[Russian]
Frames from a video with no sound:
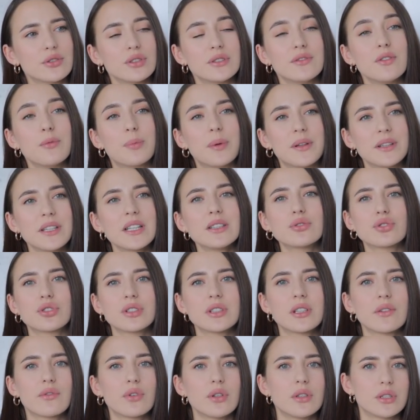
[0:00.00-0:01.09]
то есть выполнять уже
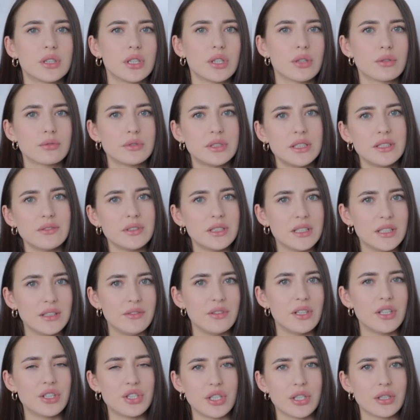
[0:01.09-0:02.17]
довольно-таки рутинные
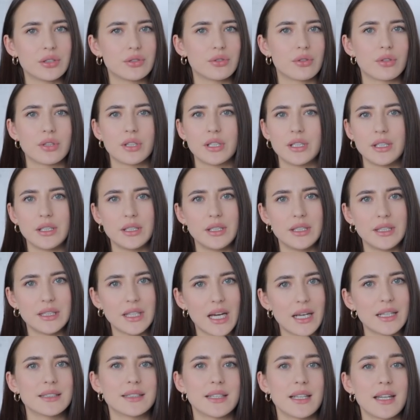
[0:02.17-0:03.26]
вещи, которые и
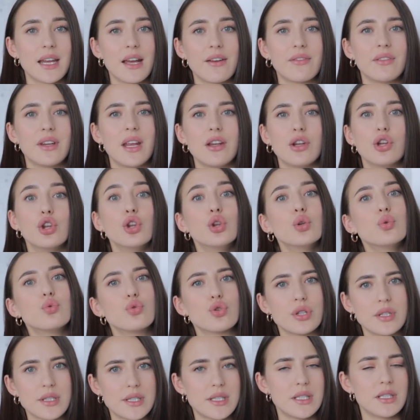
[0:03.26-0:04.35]
так изо дня в день
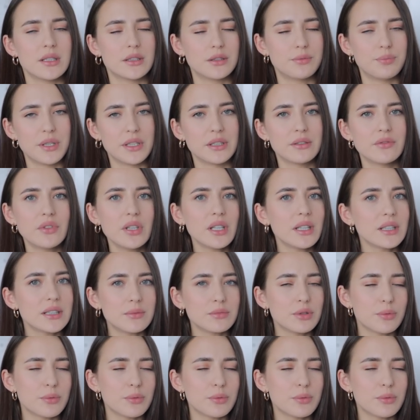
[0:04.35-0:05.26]
нужно сделать перед выходом,